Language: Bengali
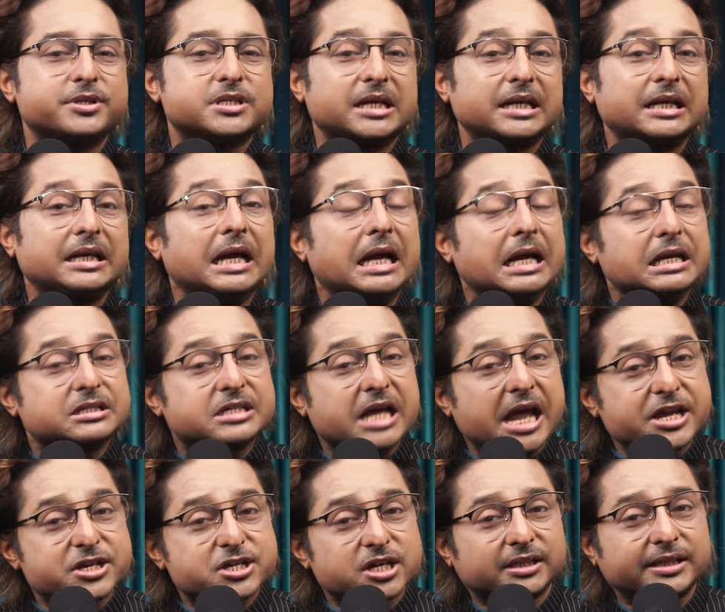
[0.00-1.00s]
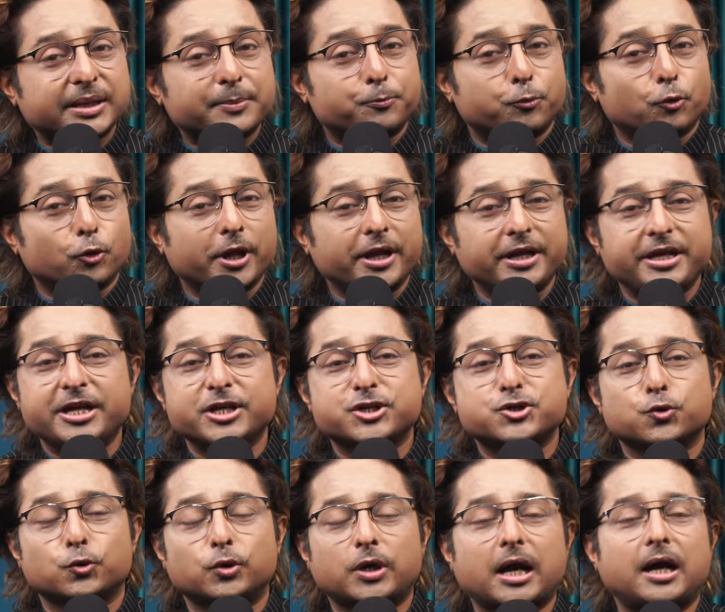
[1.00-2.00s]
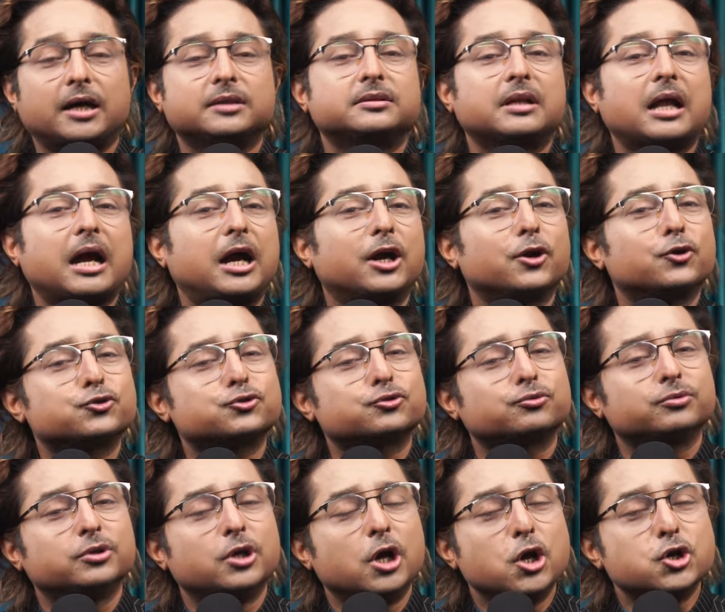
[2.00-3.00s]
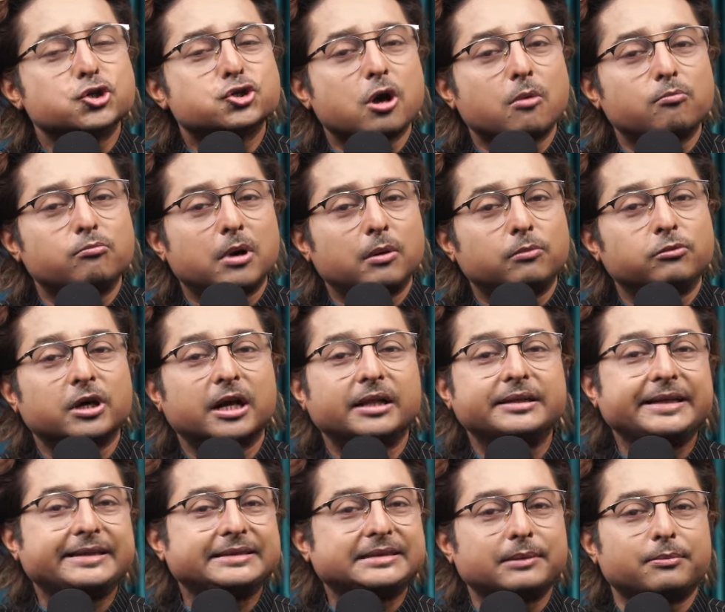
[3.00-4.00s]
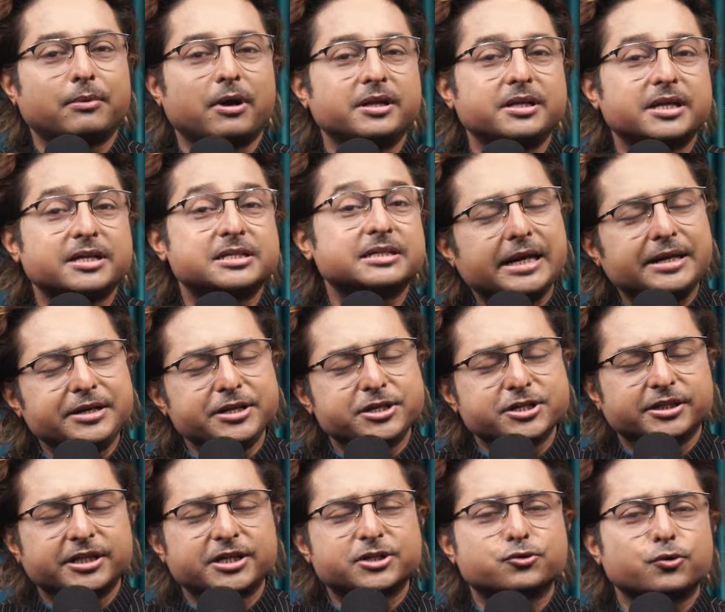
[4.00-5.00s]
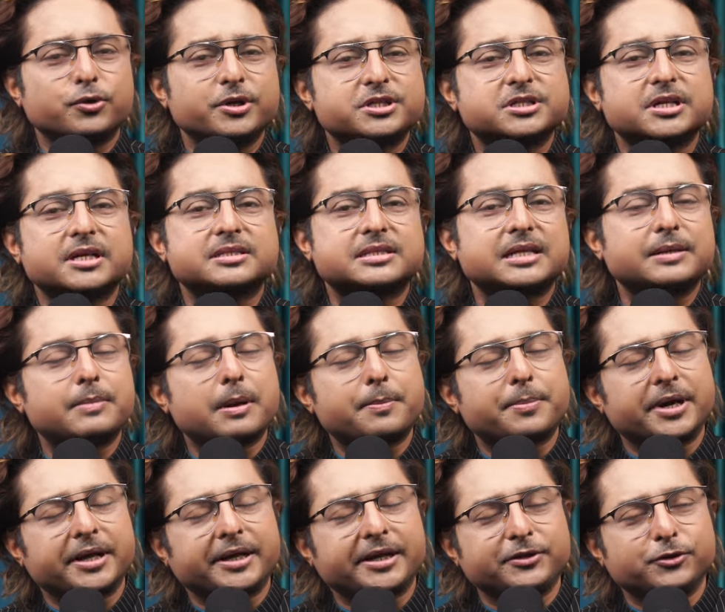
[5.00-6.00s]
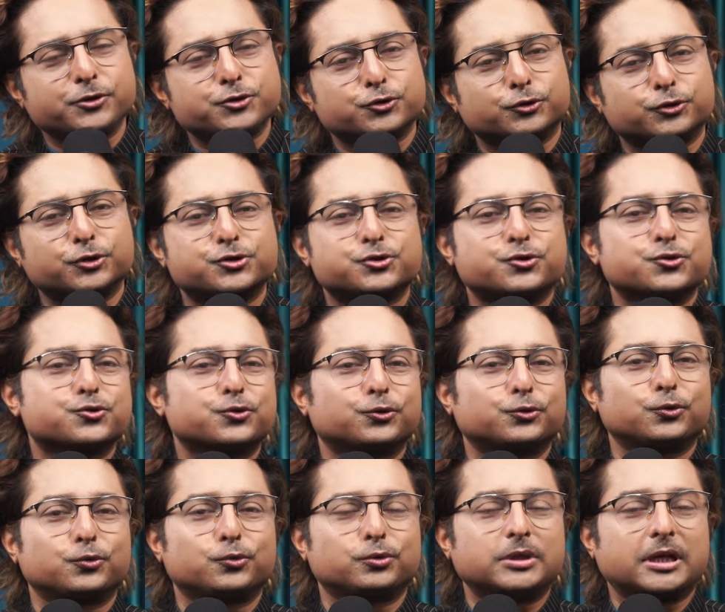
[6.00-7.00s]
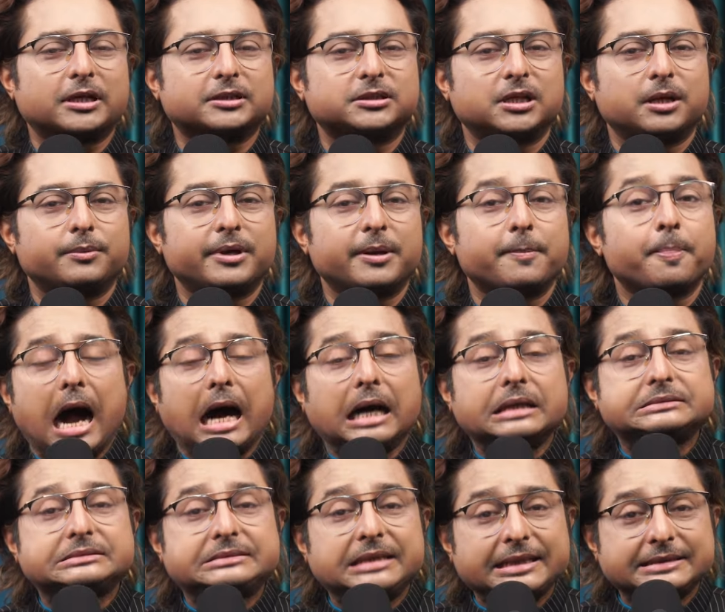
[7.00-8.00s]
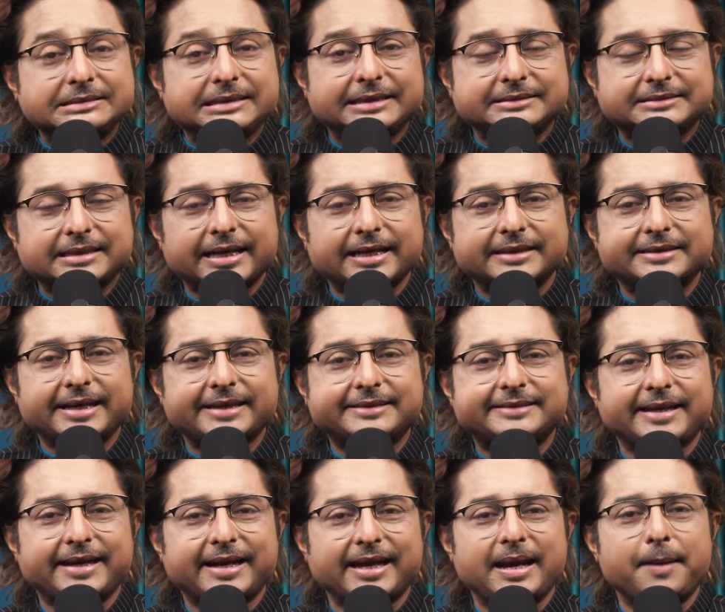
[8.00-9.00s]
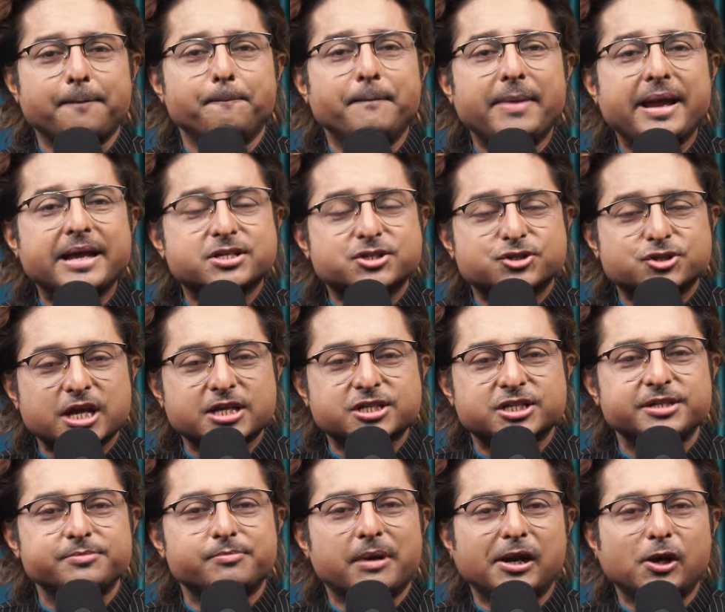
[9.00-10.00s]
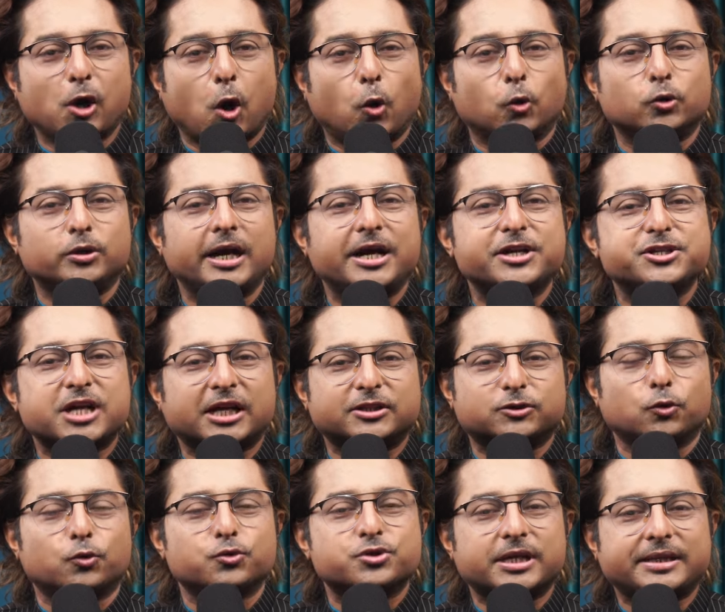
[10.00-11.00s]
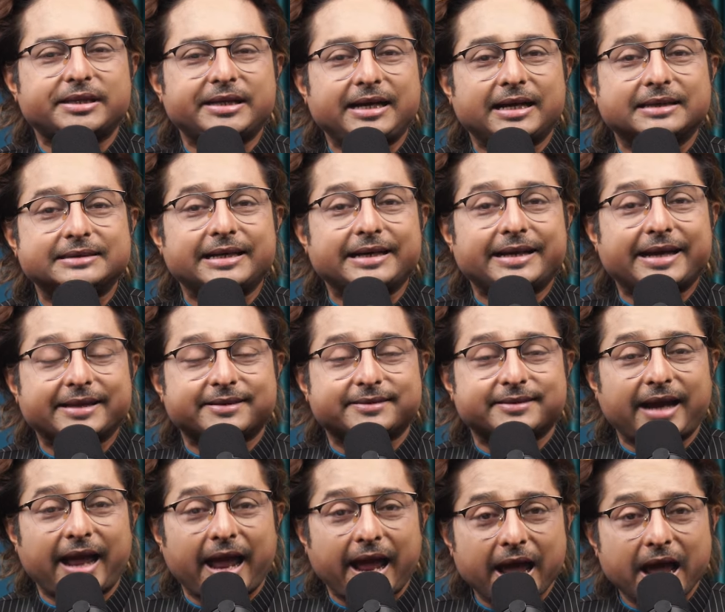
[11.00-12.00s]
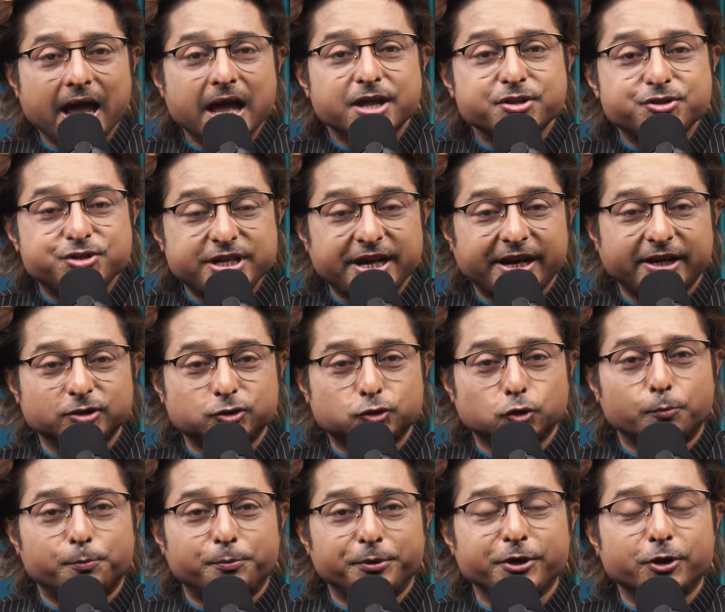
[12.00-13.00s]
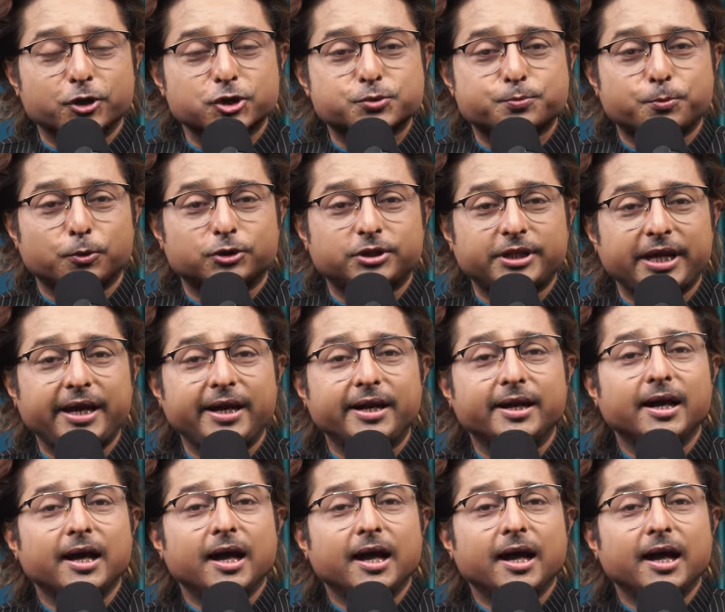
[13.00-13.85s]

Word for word: রয়েছে সেই সাথে পড়ে গিয়ে চোট আঘাত লাগারও সম্ভাবনা দেখতে পাওয়া যাচ্ছে তাই নিজেদের শরীর স্বাস্থ্যের ব্যাপারে কিন্তু যথেষ্ট সতর্ক থাকতে হবে আর্থিক দিক থেকে দেখতে গেলে মেষ রাশি বা লগ্নের জাতক জাতিকাদের ক্ষেত্রে যেহেতু বৃহস্পতি